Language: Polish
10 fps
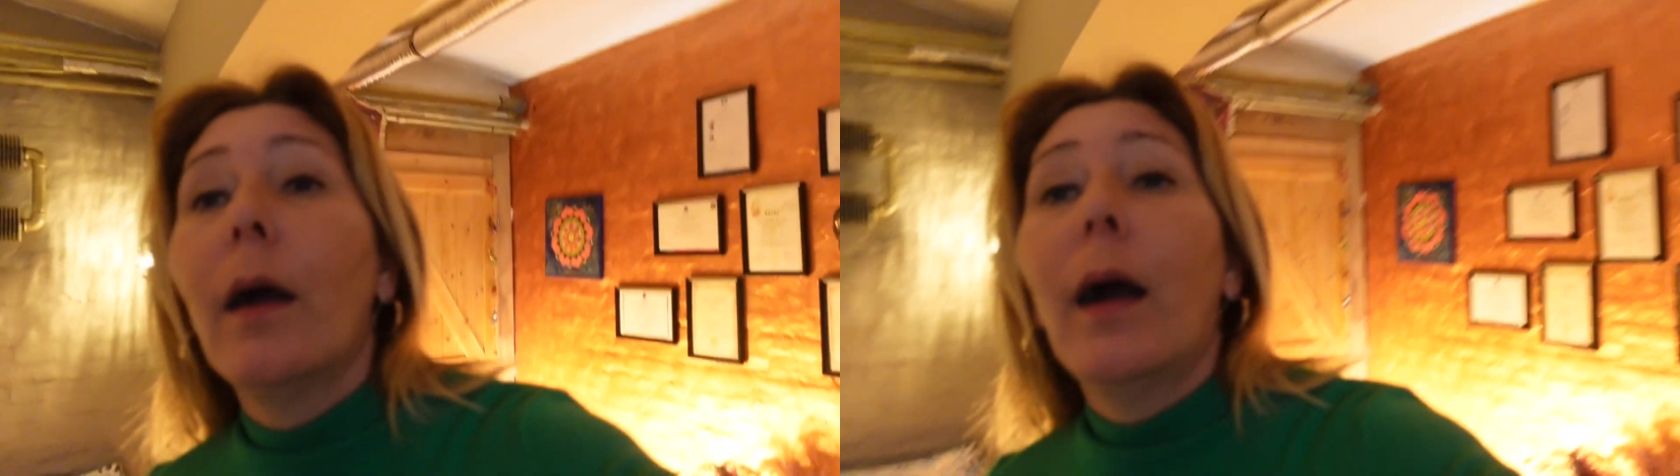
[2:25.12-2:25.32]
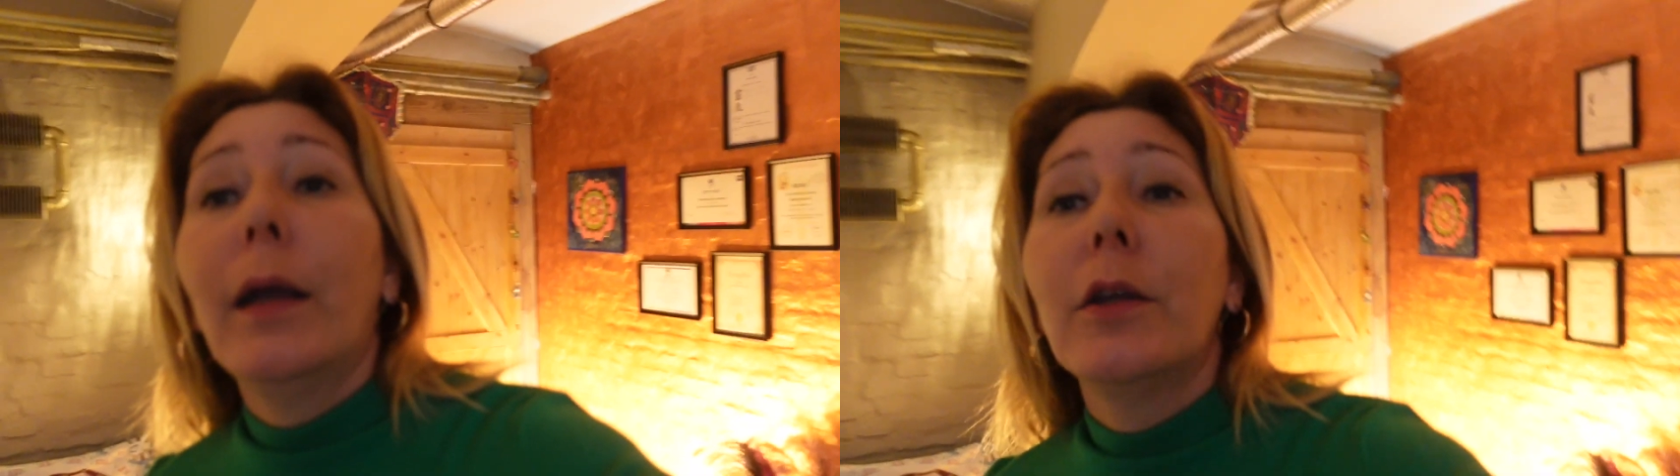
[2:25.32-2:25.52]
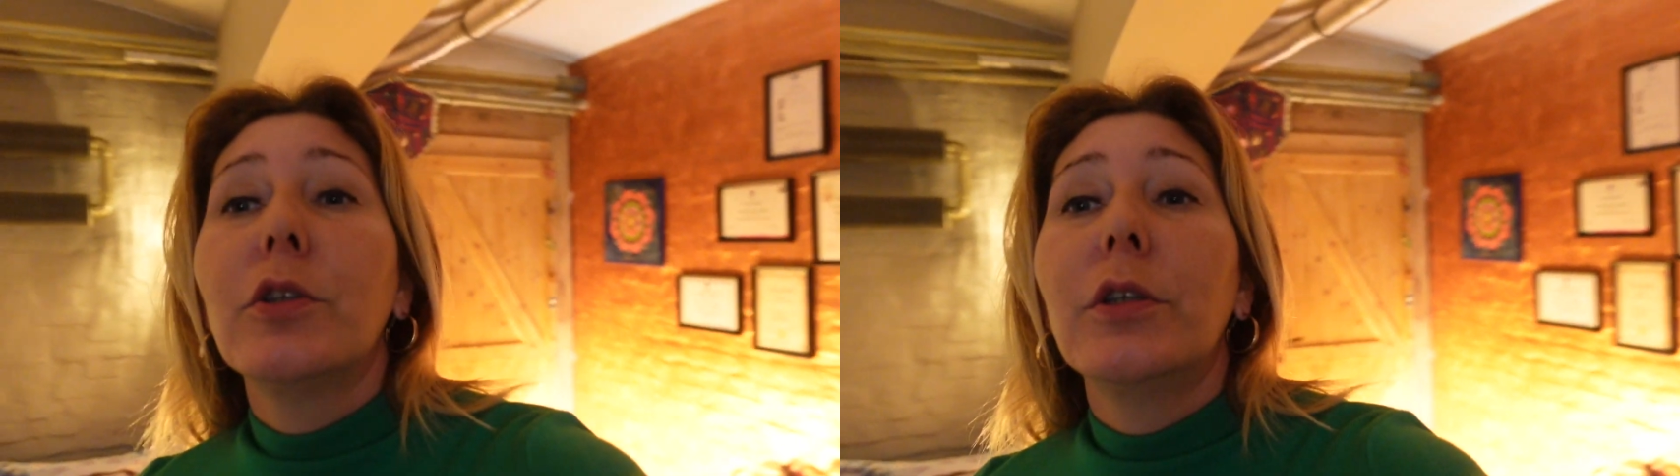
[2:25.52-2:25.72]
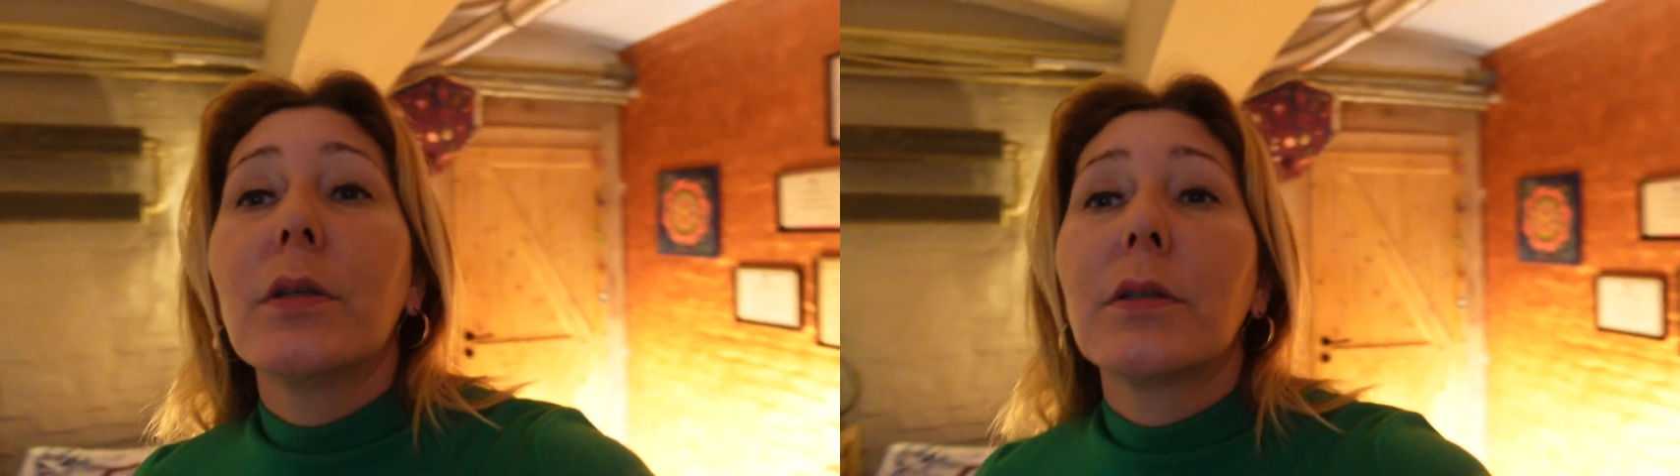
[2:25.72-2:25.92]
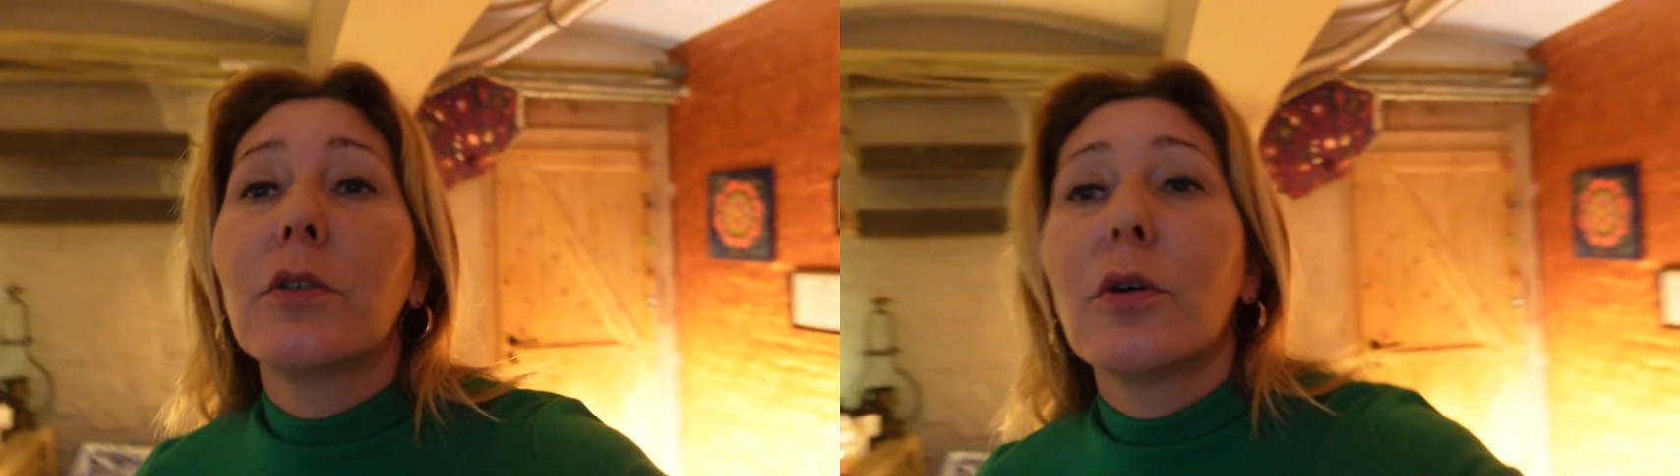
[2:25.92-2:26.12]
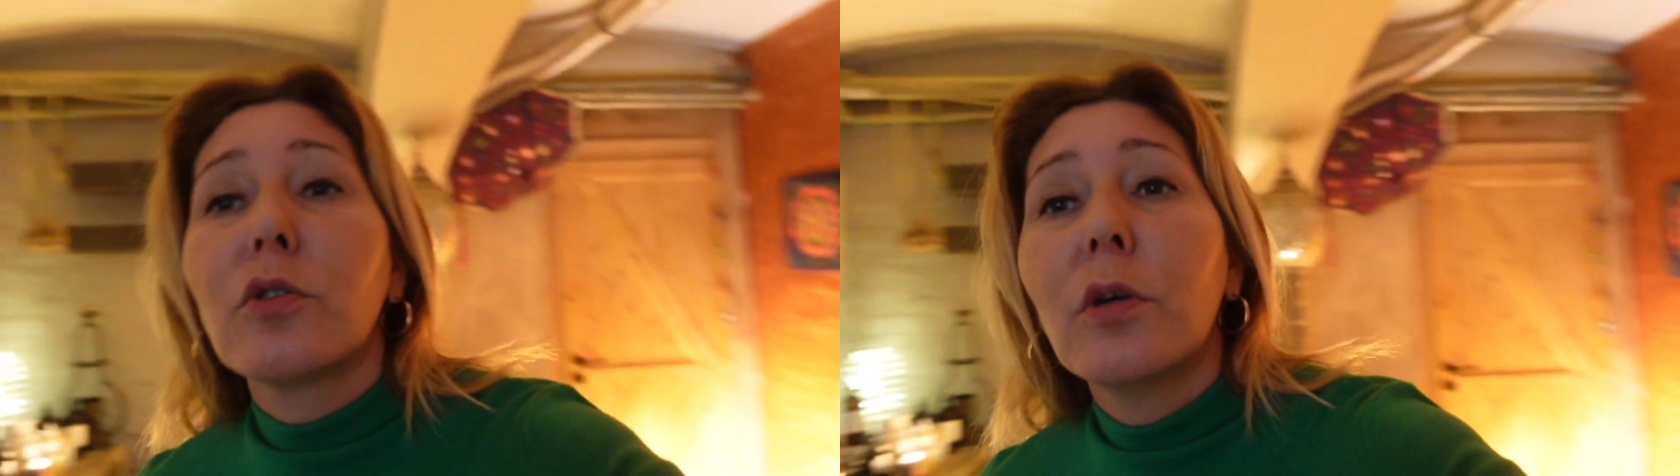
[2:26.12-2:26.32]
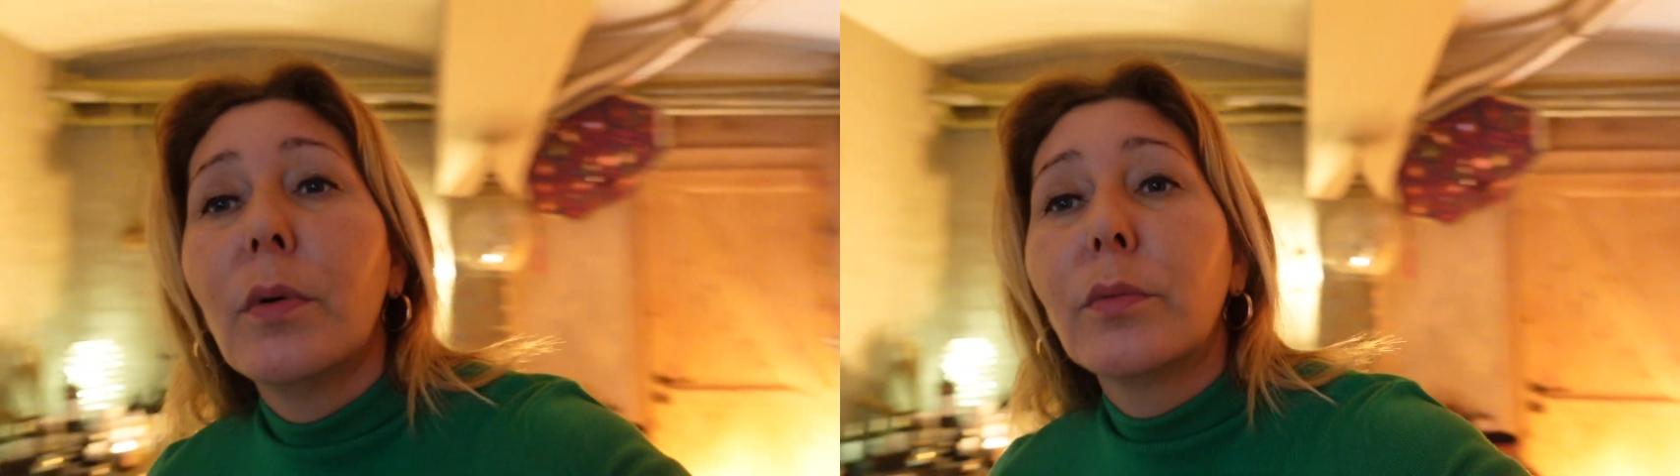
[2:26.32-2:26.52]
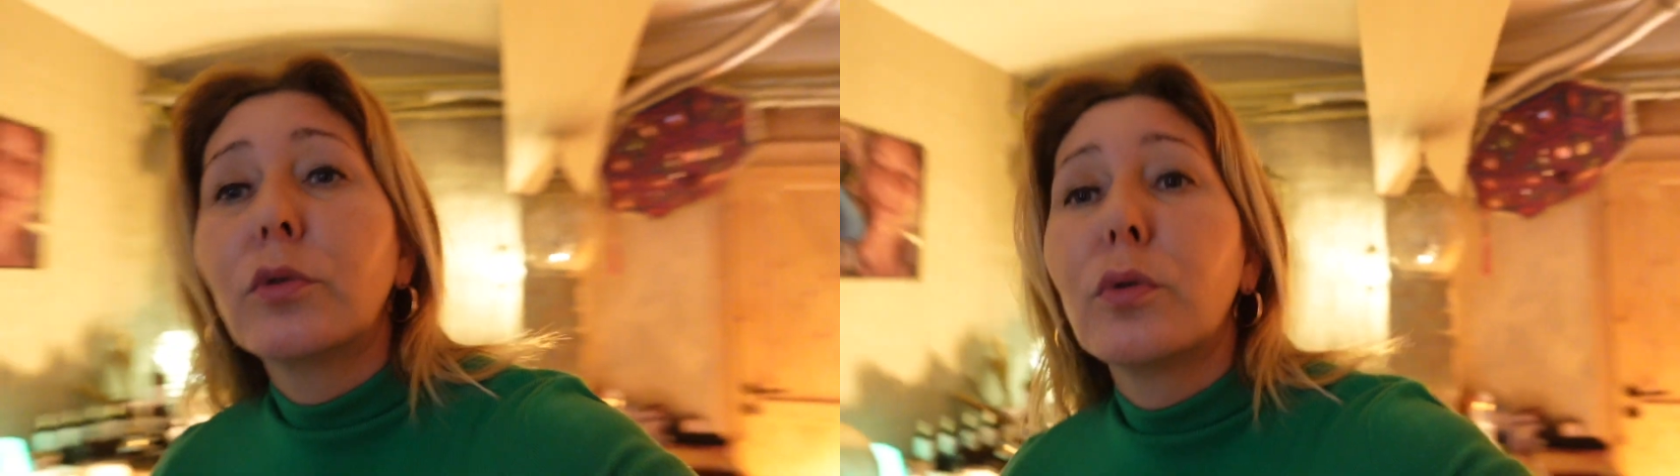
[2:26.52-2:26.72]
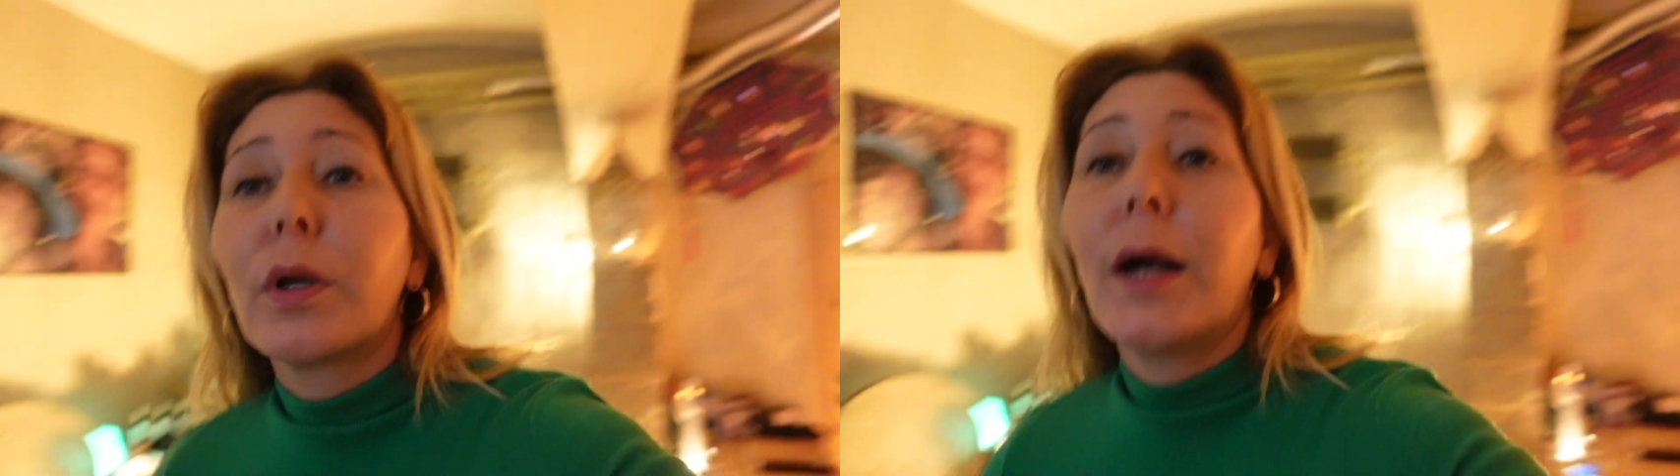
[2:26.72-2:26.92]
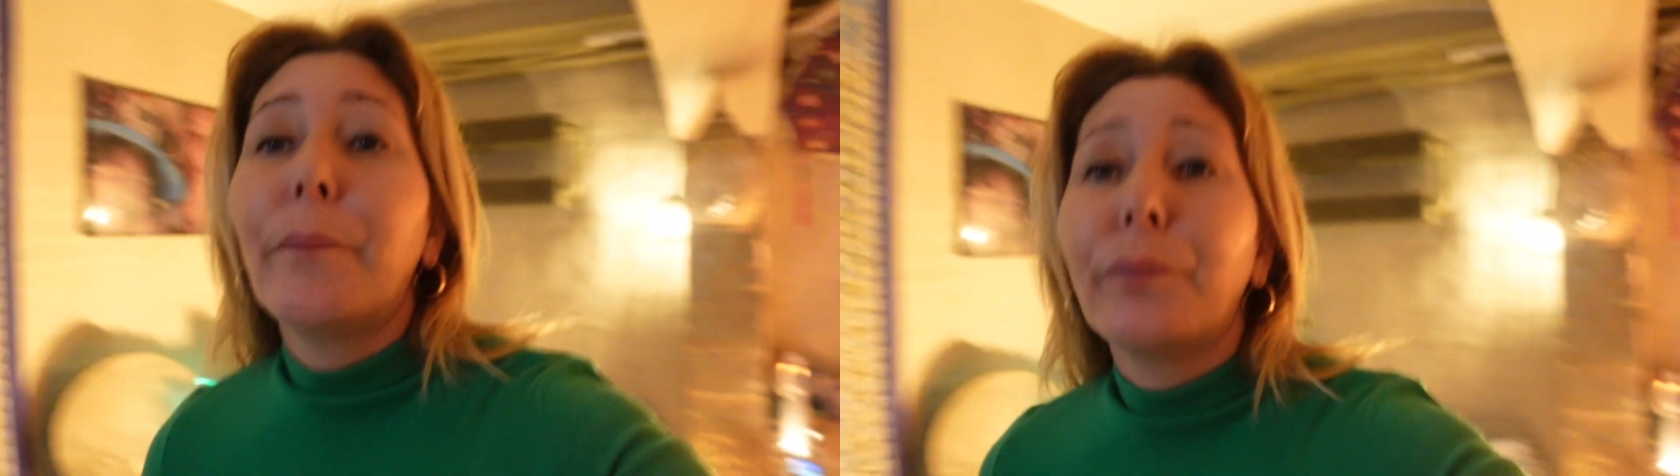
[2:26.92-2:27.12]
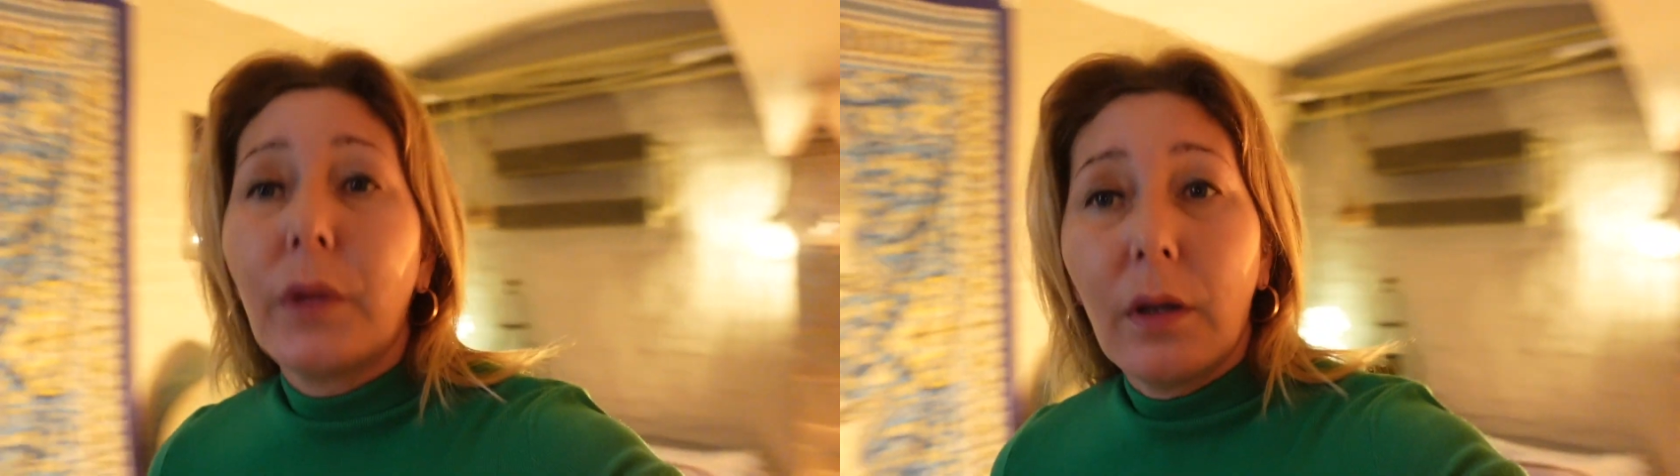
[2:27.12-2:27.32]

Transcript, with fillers: A jeśli jesteś osobą, która